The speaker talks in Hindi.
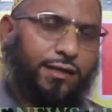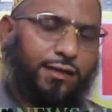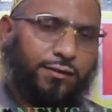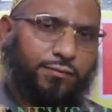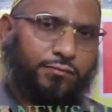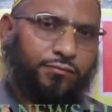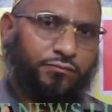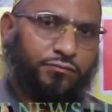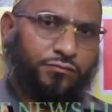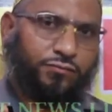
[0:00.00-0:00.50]
थे
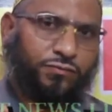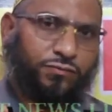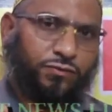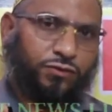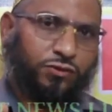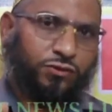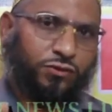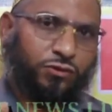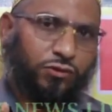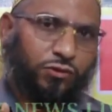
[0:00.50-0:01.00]

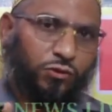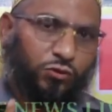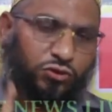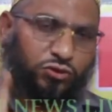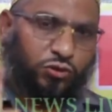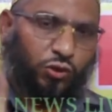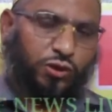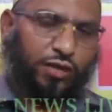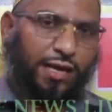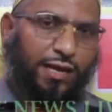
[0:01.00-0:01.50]

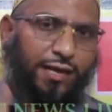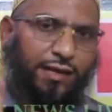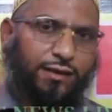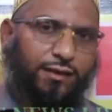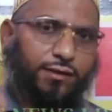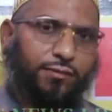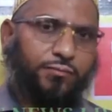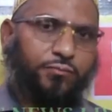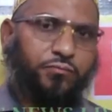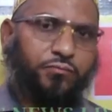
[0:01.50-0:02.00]
उस घोटाले
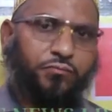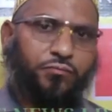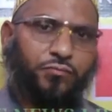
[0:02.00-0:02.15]
के